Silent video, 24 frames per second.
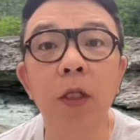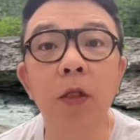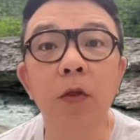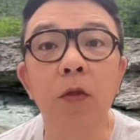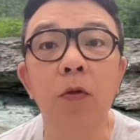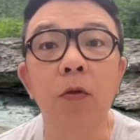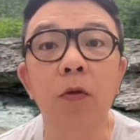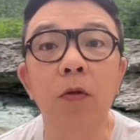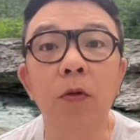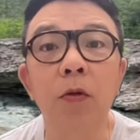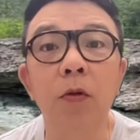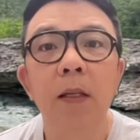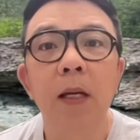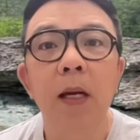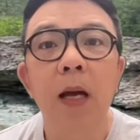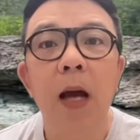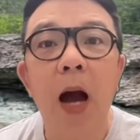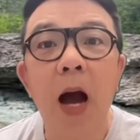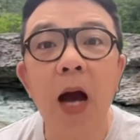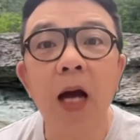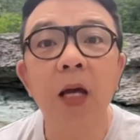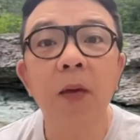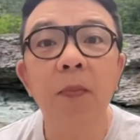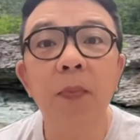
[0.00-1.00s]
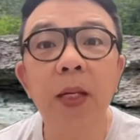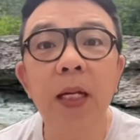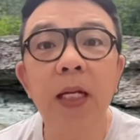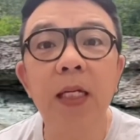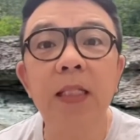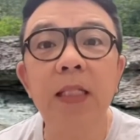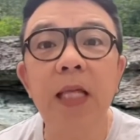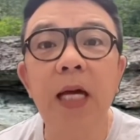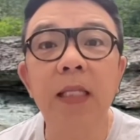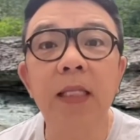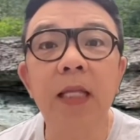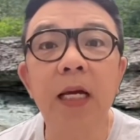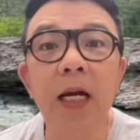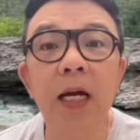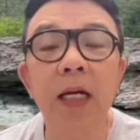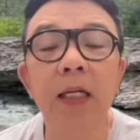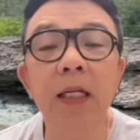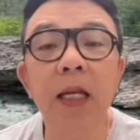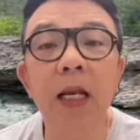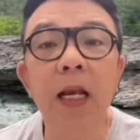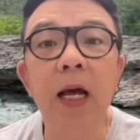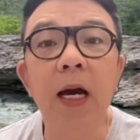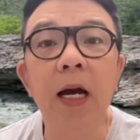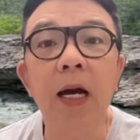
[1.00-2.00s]
ito. Ang ipinagtataka
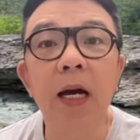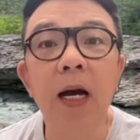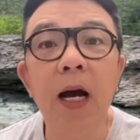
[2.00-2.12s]
nila